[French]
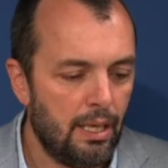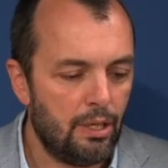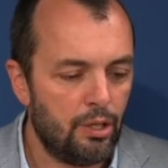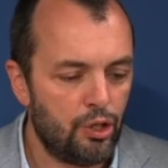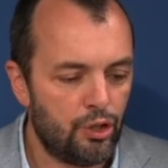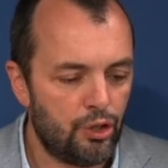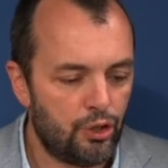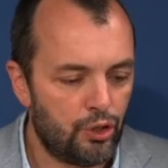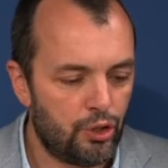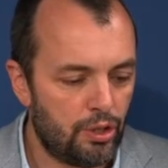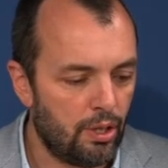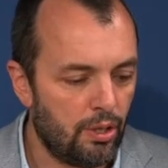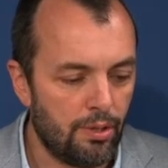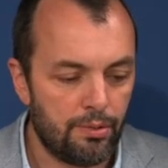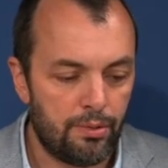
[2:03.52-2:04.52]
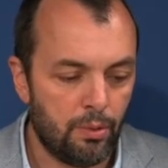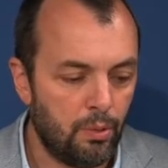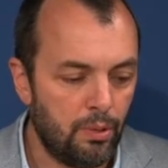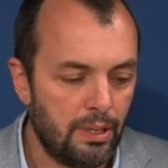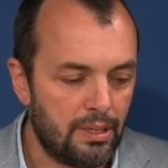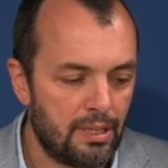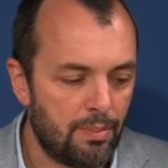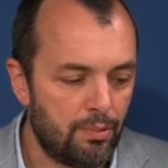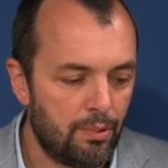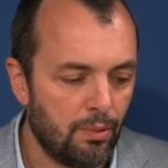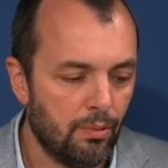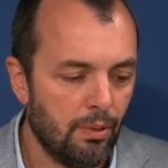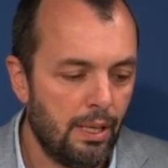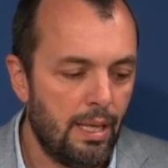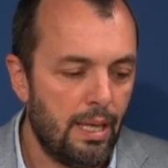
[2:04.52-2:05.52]
sans aucune
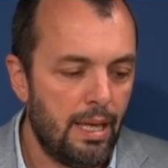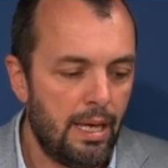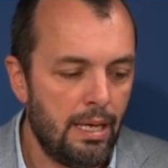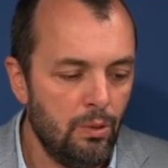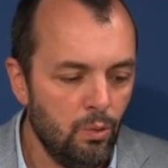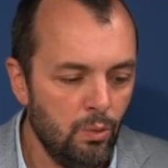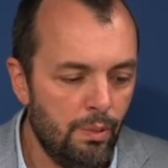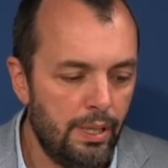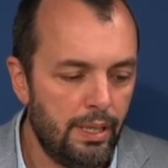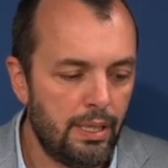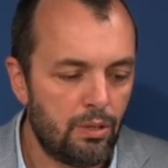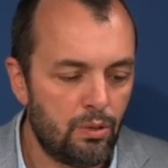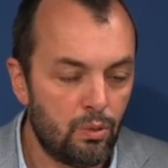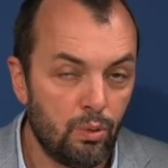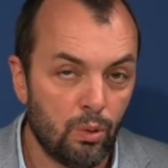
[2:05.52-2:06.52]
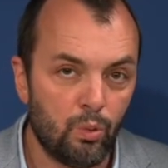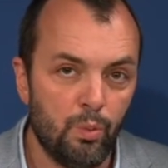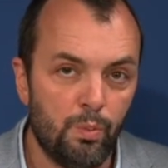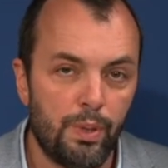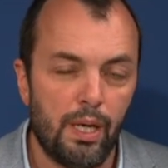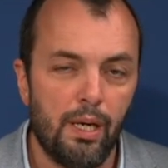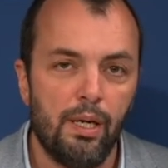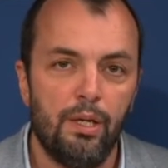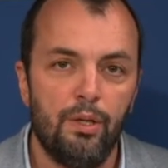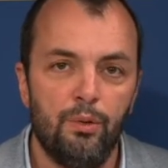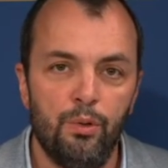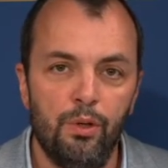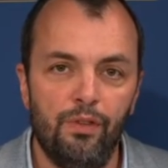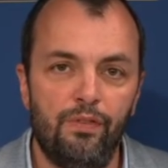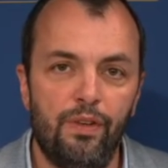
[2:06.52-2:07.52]
exception et n'oubliez surtout pas
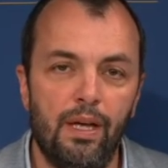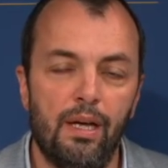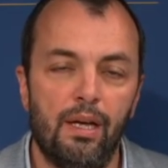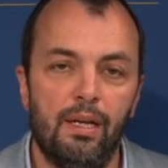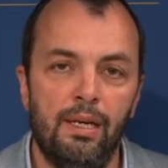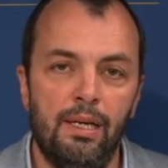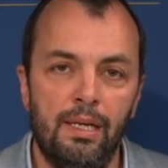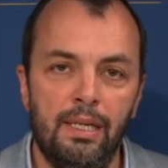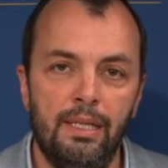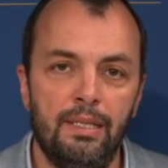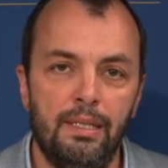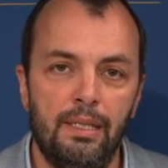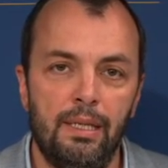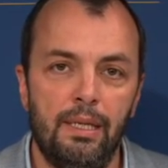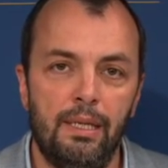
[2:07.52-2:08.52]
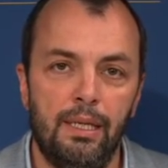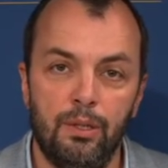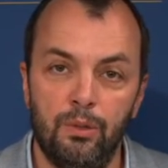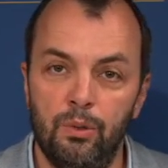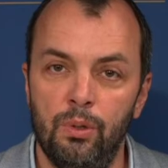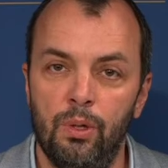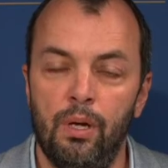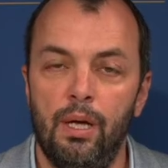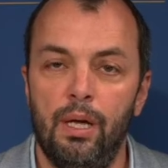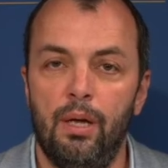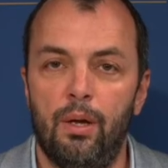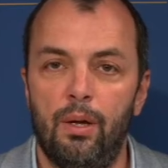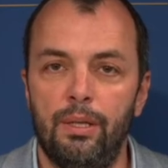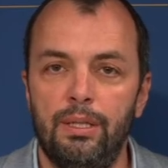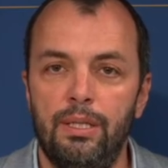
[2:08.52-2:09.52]
de faire les, les lectures
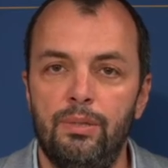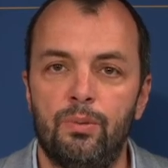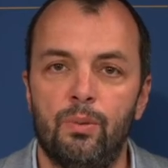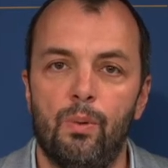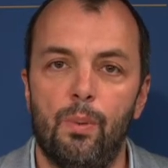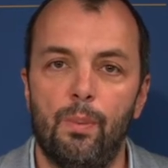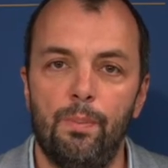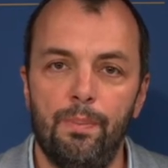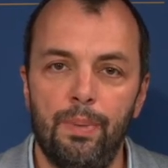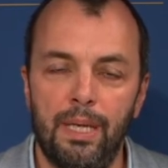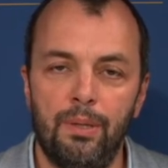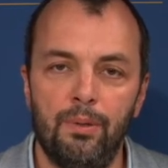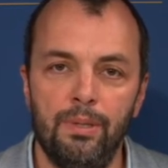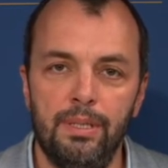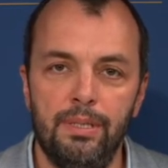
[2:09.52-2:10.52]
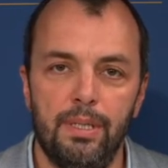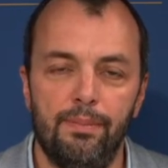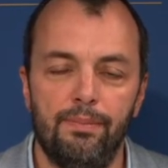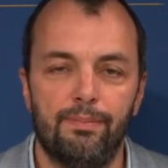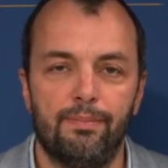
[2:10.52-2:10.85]
euh, qui sont préconisées.